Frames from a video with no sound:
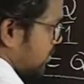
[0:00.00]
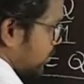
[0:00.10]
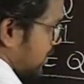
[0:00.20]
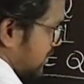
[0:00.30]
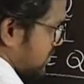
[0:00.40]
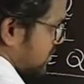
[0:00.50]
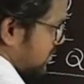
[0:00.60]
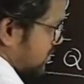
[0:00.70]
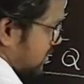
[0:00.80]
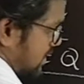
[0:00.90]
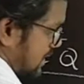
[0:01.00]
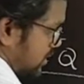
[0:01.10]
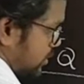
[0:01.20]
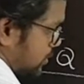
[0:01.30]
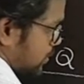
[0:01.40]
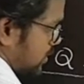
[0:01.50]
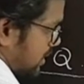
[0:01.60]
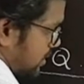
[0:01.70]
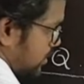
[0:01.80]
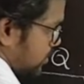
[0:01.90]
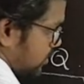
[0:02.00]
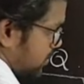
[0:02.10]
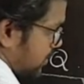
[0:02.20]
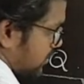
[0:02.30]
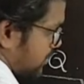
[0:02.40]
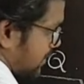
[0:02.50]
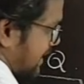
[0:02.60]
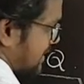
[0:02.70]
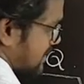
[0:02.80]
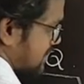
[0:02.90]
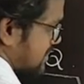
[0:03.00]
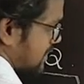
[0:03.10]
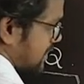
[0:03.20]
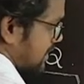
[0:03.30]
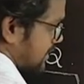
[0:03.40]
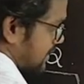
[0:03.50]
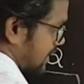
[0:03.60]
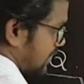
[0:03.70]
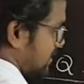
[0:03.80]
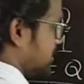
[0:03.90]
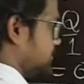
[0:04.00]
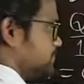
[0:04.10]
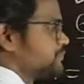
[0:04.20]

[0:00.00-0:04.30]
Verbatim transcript: பாயிண்ட் சிக்ஸ் இன்டூ டென் டு த பவர் மைனஸ் நைன்டீன்